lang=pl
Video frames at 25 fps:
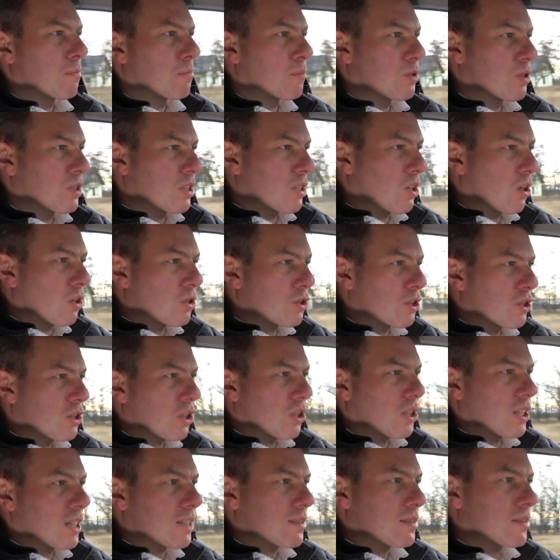przychodzi
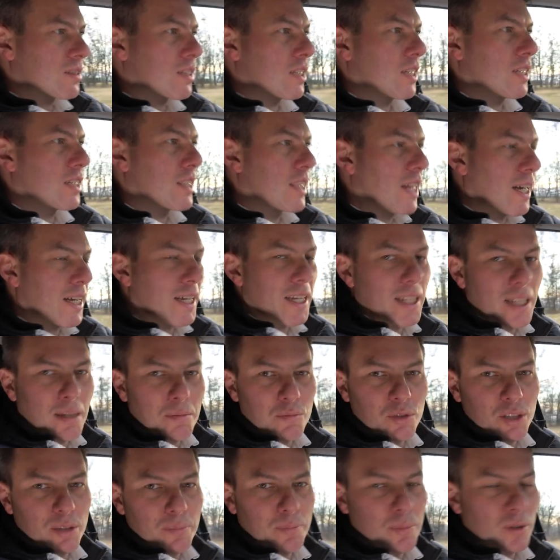do nas i daje
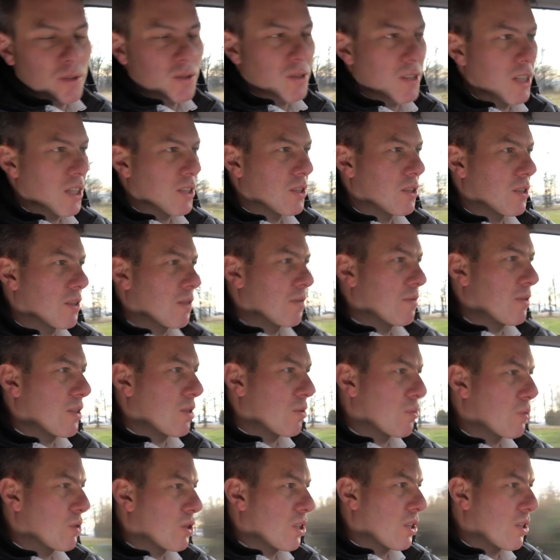nam się poznać w
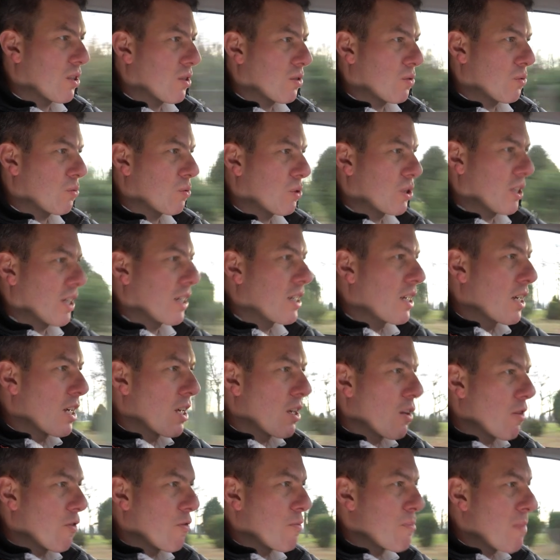Jezusie Chrystusie,
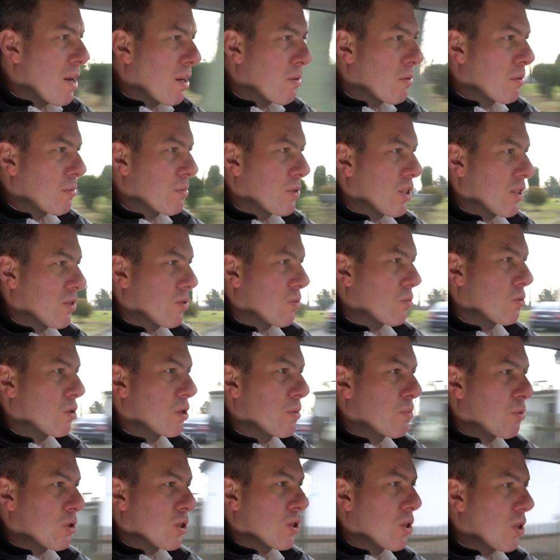w małym dziecku
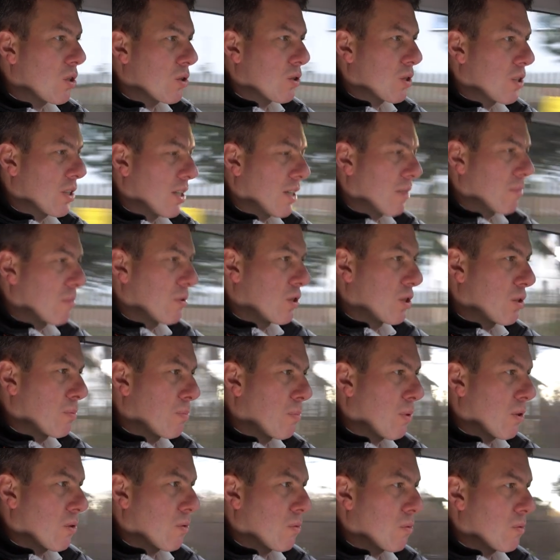i przynosi nam dziś
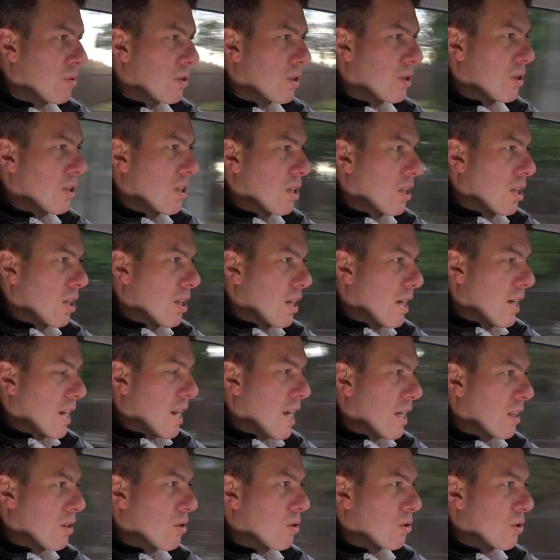pokój,
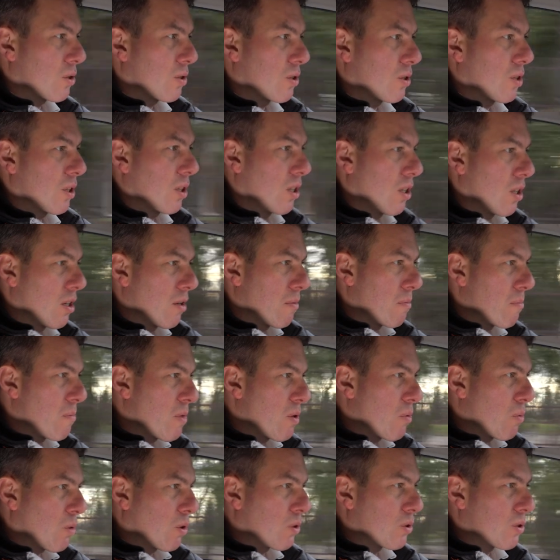radość,
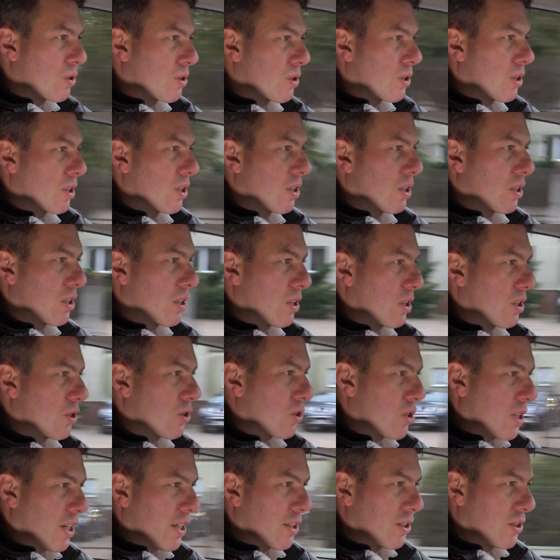miłość i
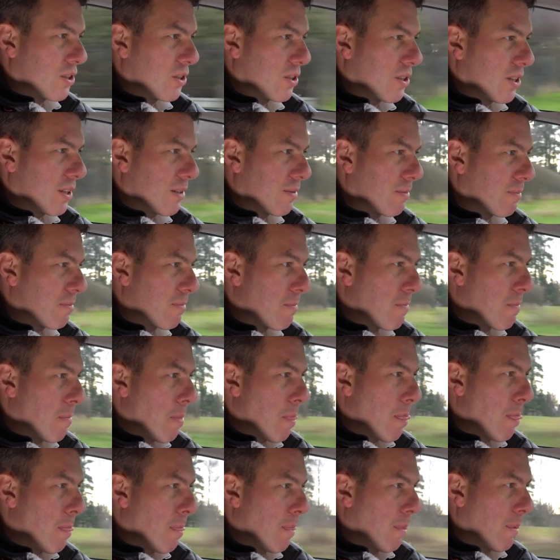szczęście.
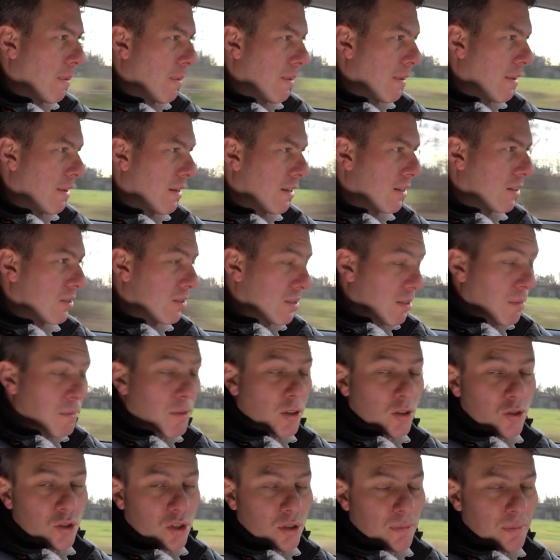
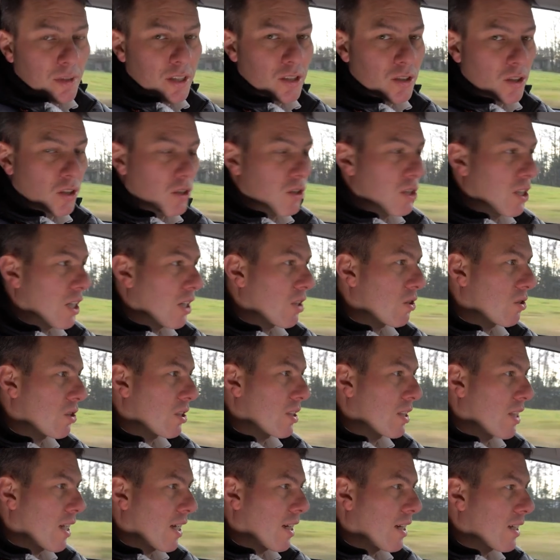Chcemy otrzymać od Niego
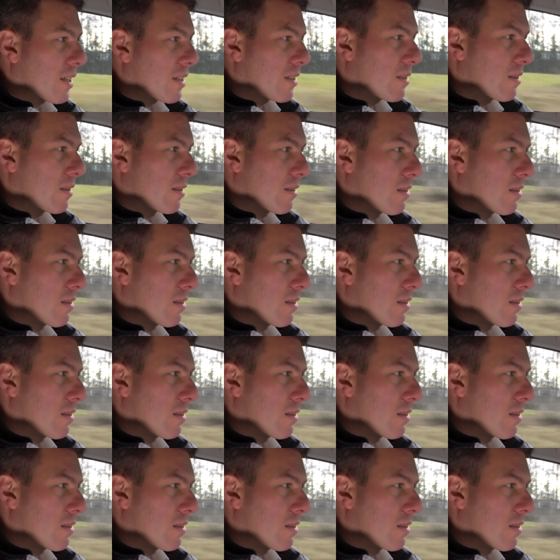te dary,